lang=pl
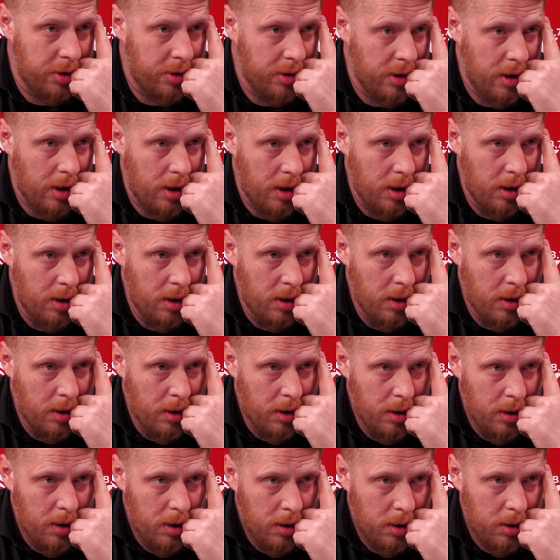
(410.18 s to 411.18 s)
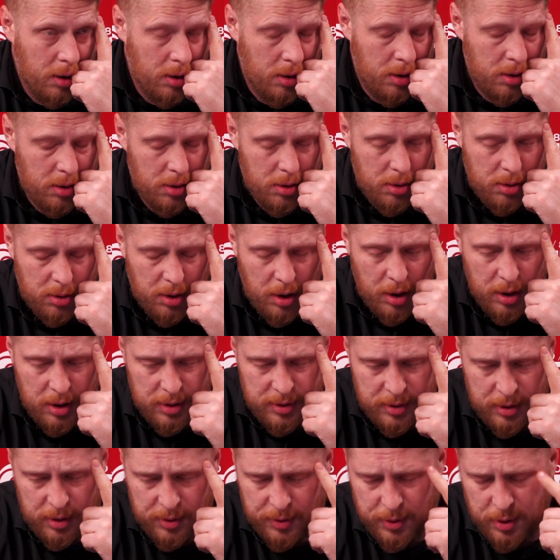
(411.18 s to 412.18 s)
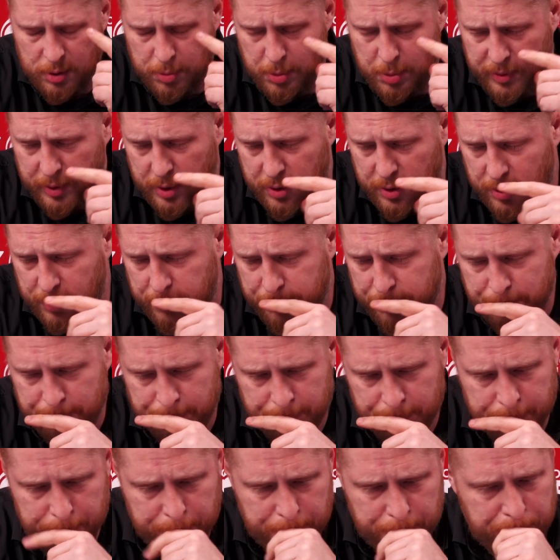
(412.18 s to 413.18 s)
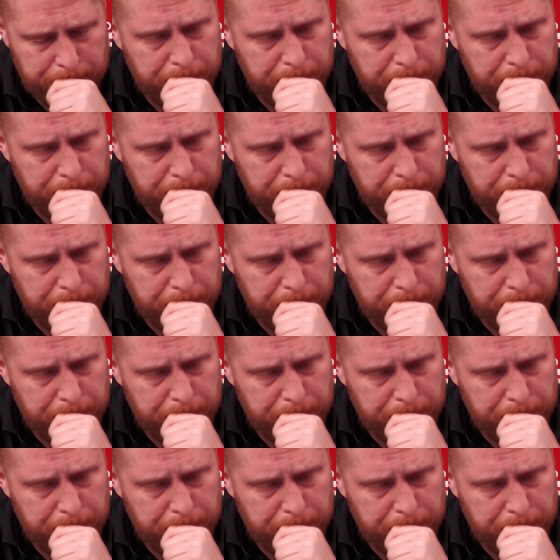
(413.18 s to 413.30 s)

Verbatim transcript: na e, kilka zdań swojej odpowiedzi. E, ja